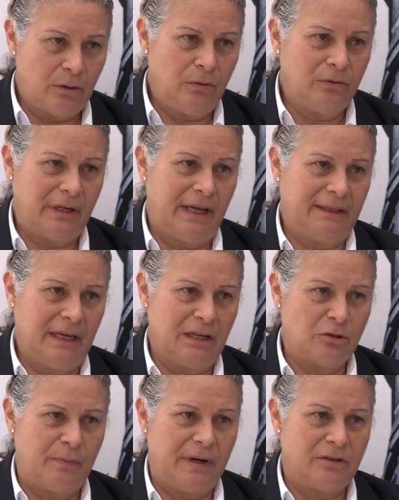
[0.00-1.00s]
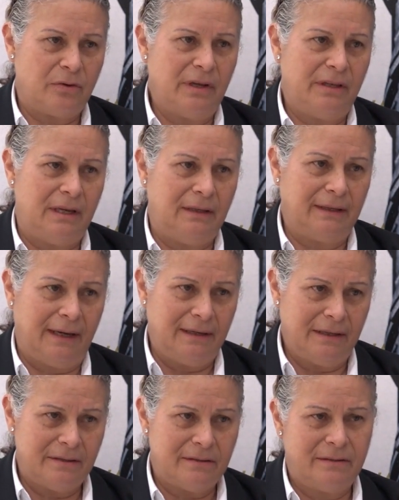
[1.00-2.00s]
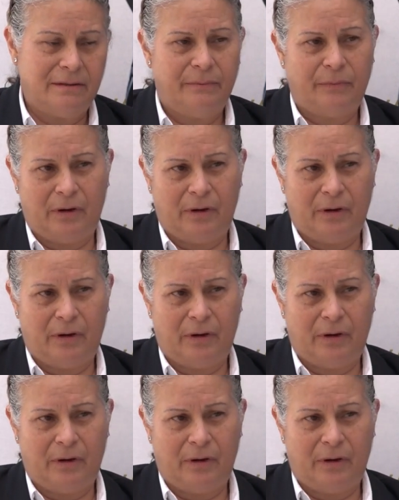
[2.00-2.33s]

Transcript: contratan las operaciones digitales,